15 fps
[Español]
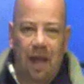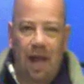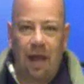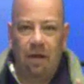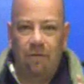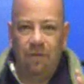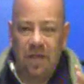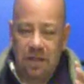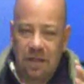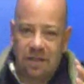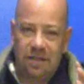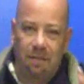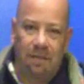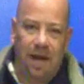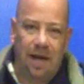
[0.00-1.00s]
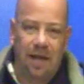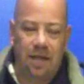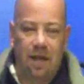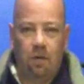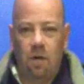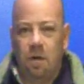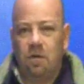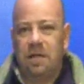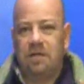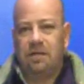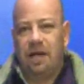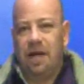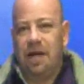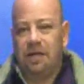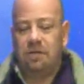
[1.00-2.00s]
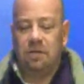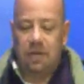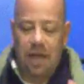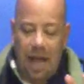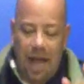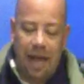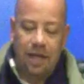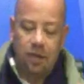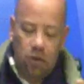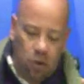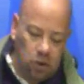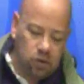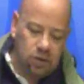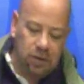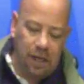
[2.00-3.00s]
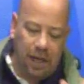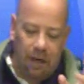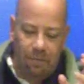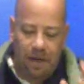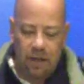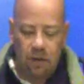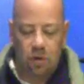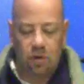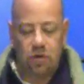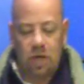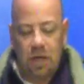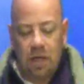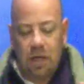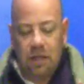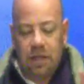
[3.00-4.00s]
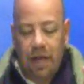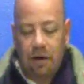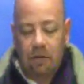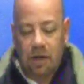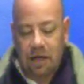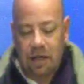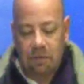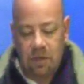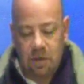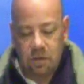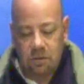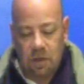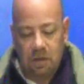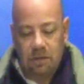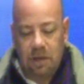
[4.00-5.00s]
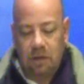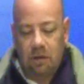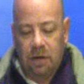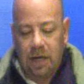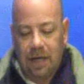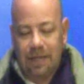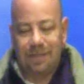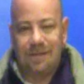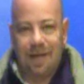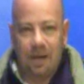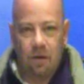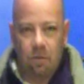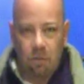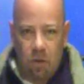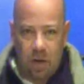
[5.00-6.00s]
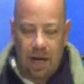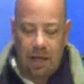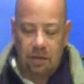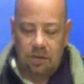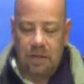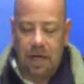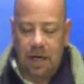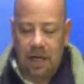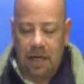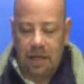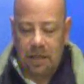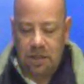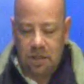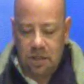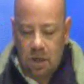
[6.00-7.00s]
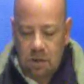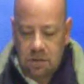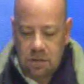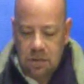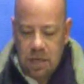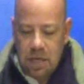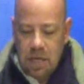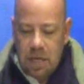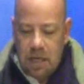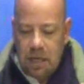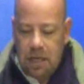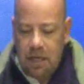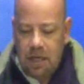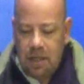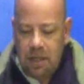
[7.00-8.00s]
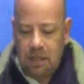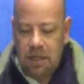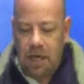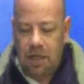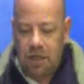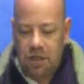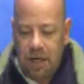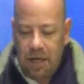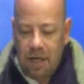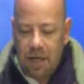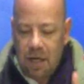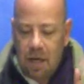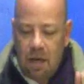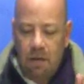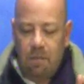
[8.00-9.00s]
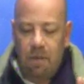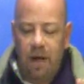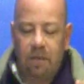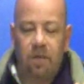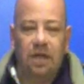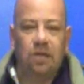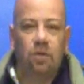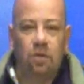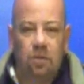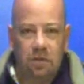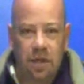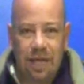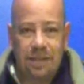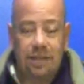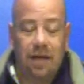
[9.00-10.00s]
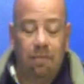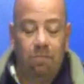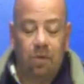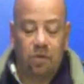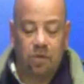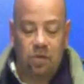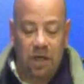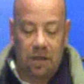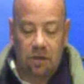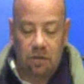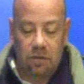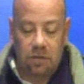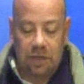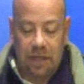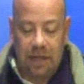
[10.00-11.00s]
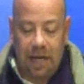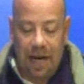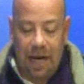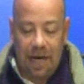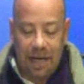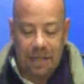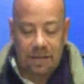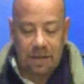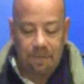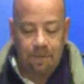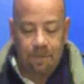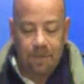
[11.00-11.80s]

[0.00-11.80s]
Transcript: al fin de semana del Juego de Estrellas, donde hay dos elementos de Correcaminos Guad Victoria que están convocados. Será Kennedy Jones y Dianye Mamadou. Este, por cierto, senegalés